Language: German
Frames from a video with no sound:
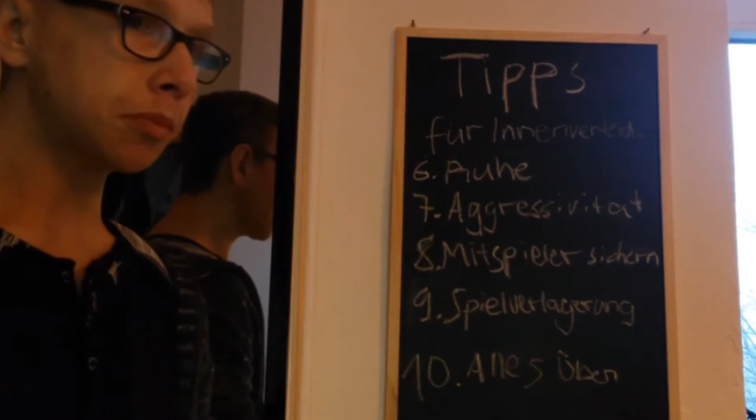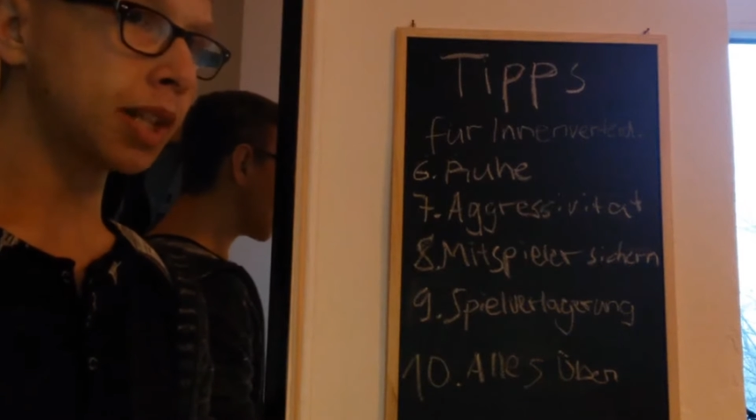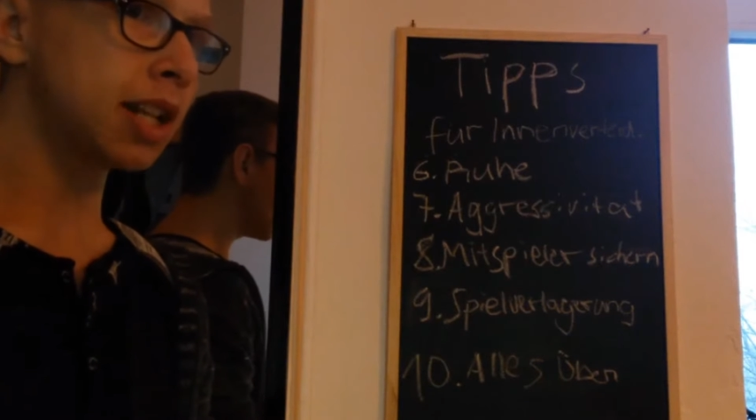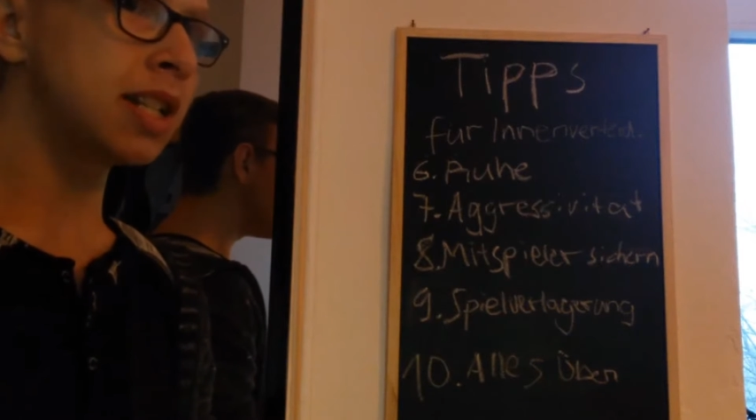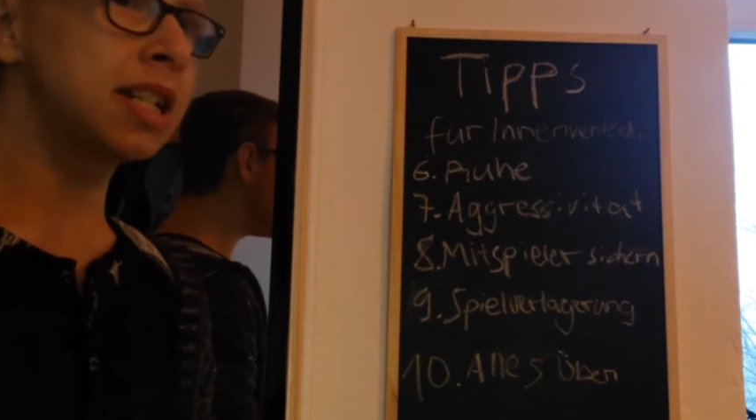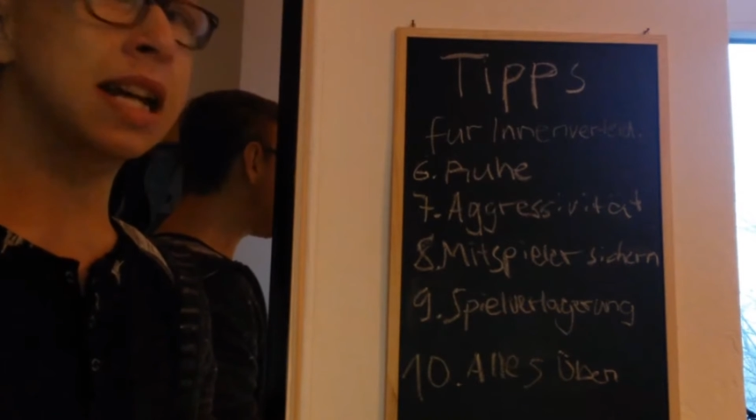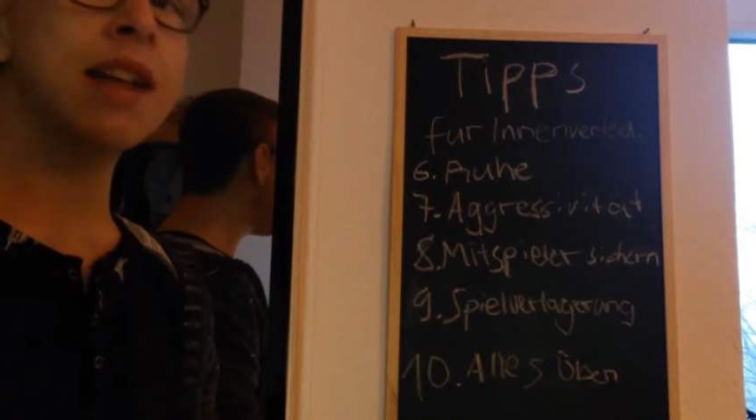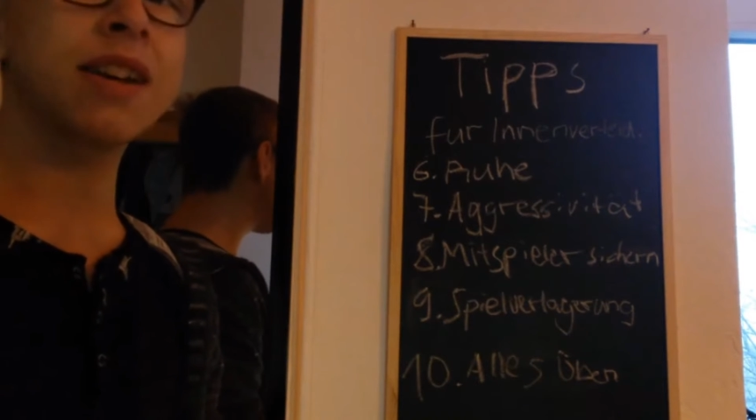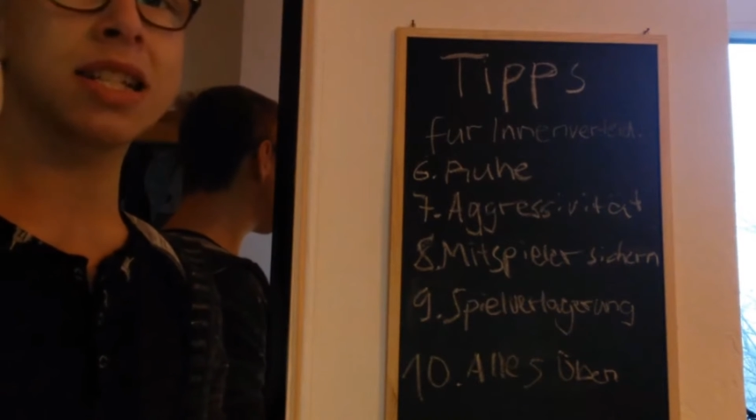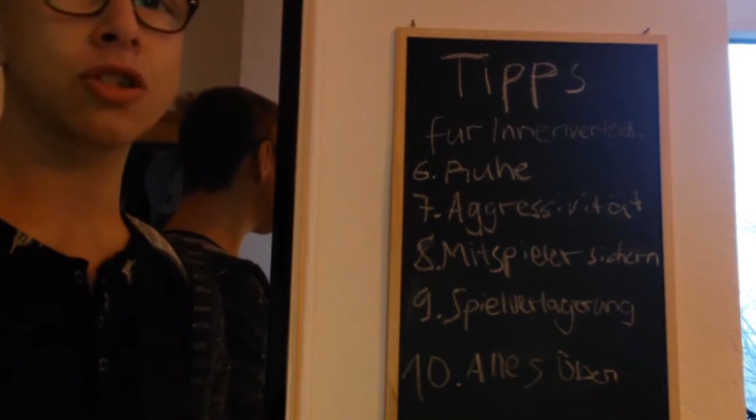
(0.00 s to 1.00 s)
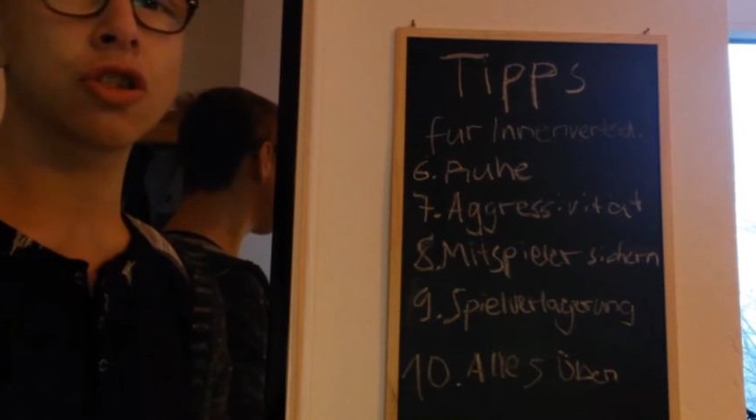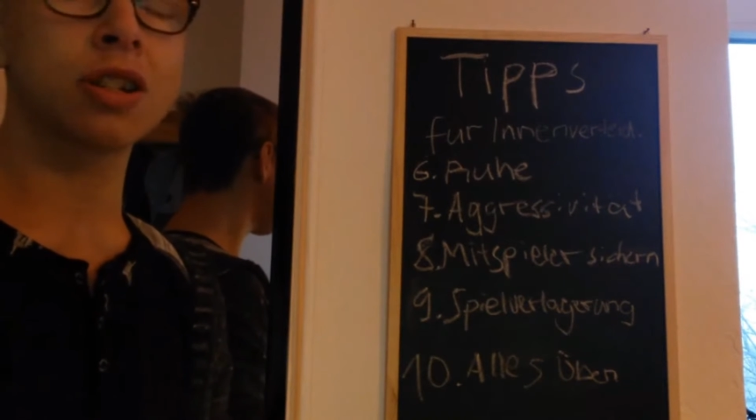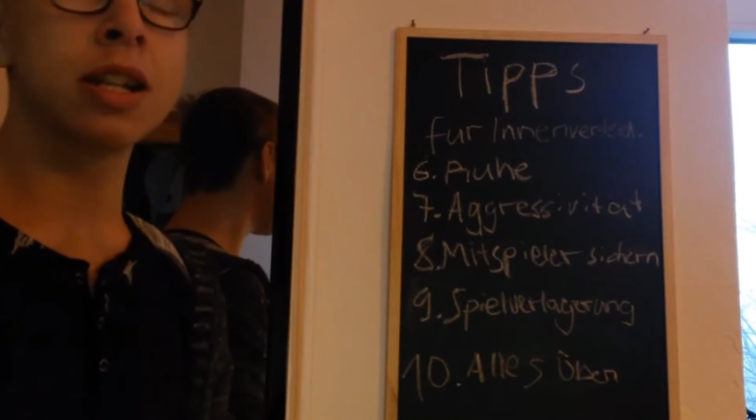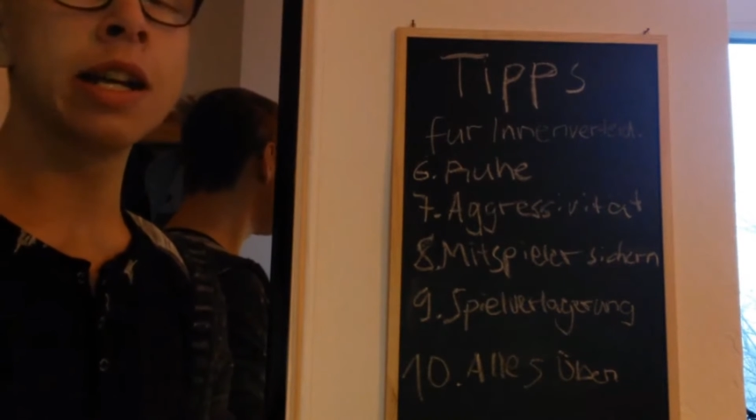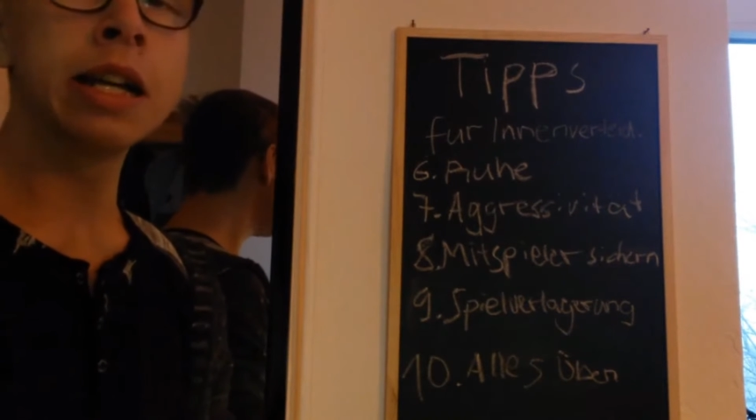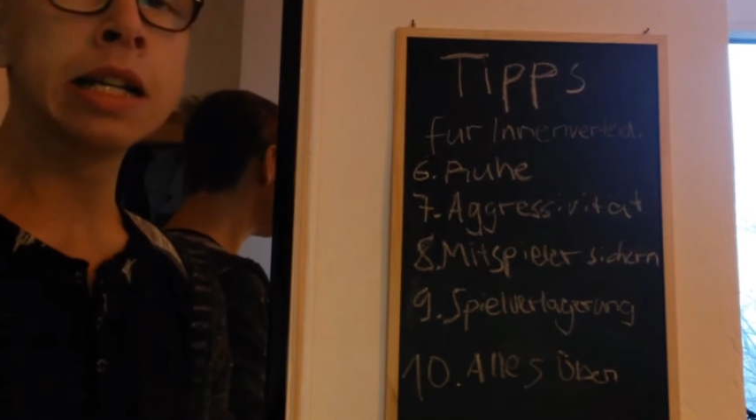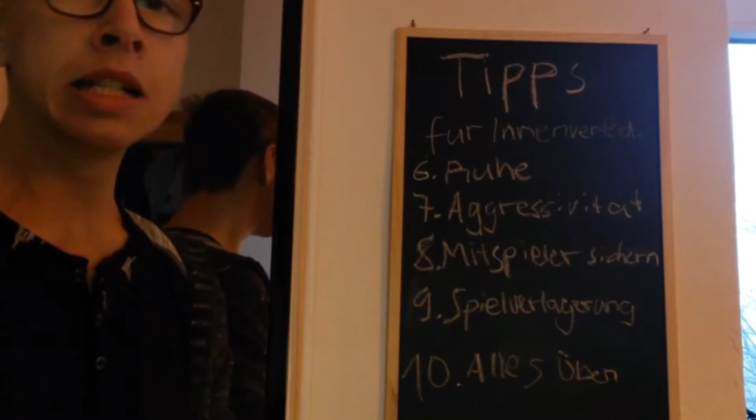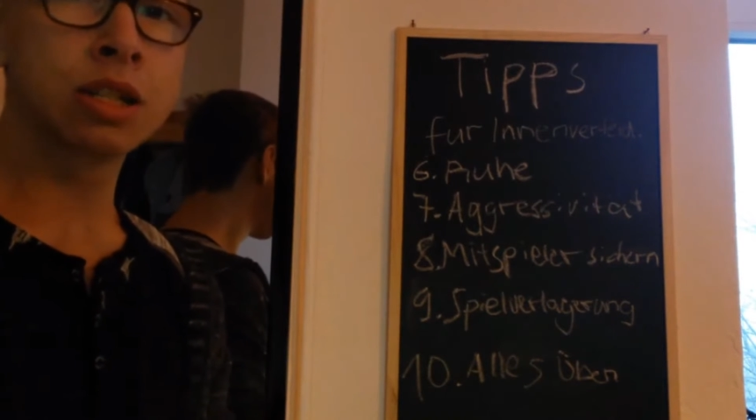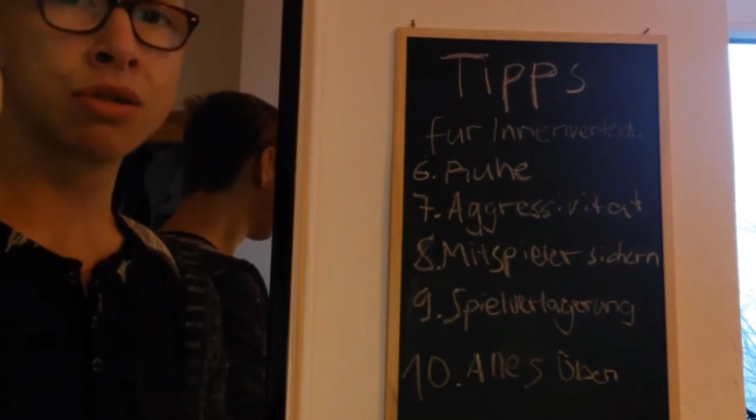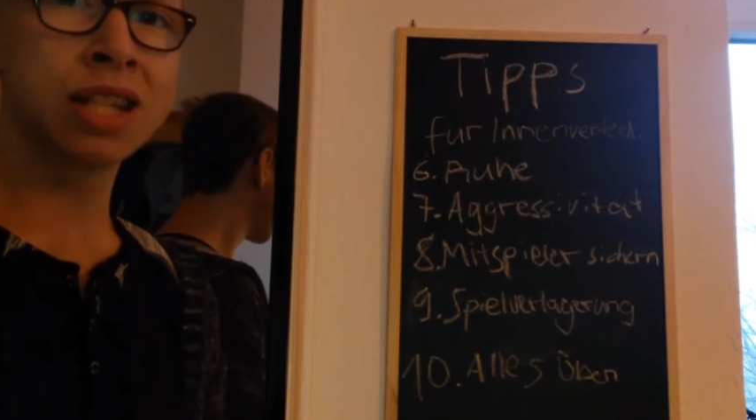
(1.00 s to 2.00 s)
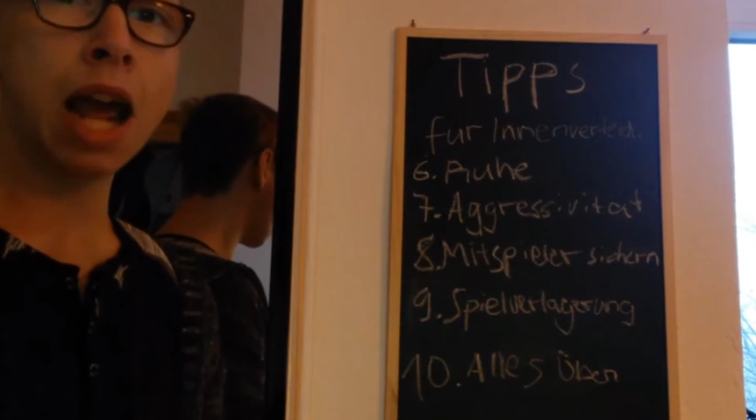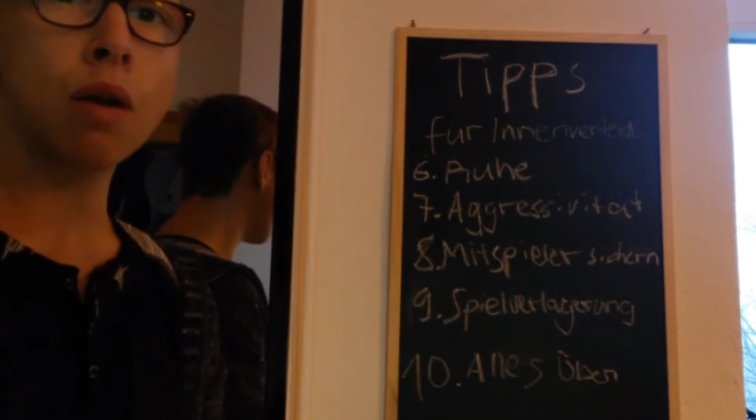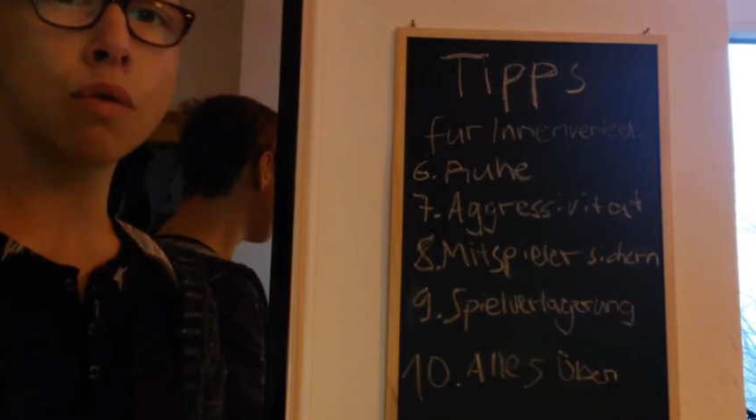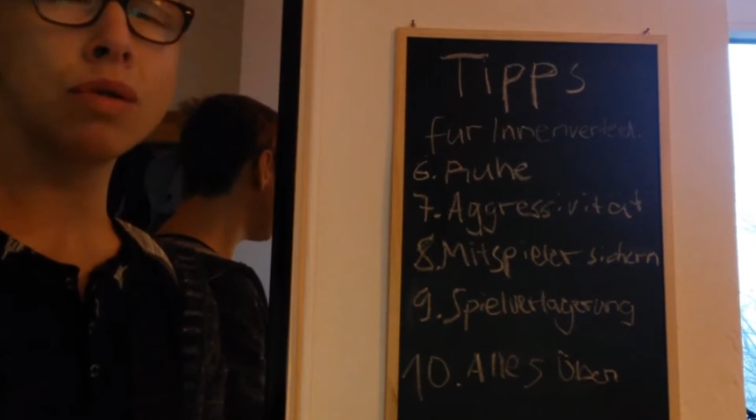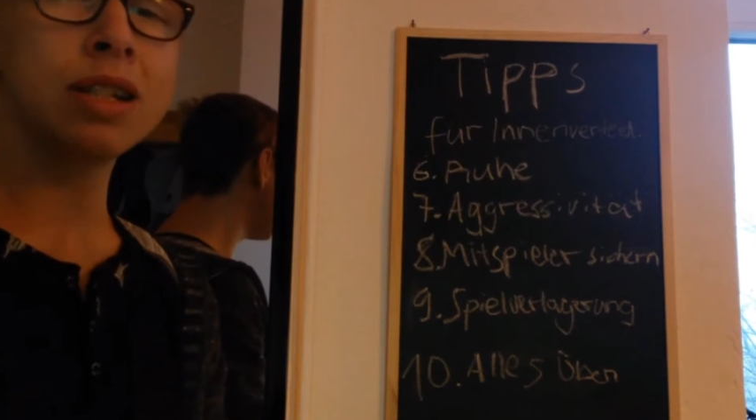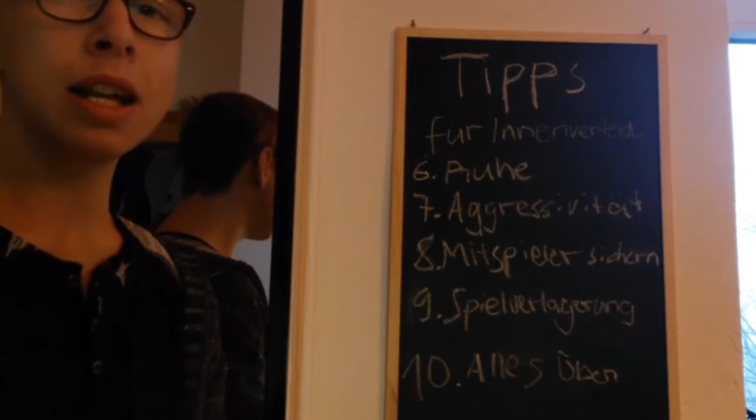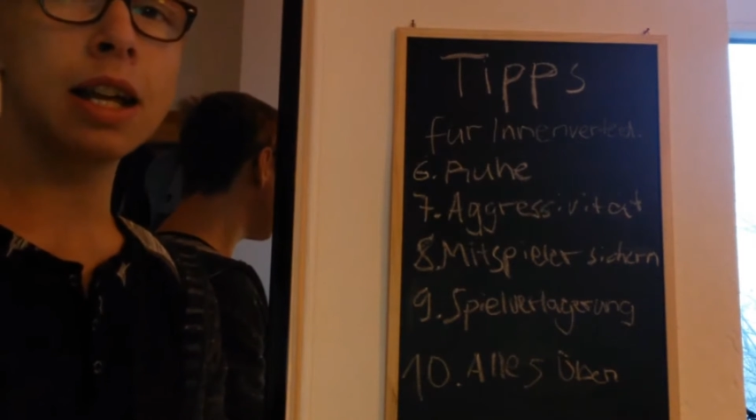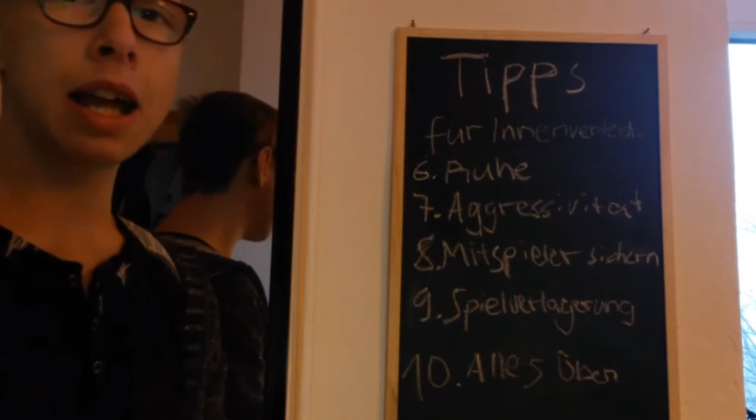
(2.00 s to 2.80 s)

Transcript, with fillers: die teilweise schon zu sehr un,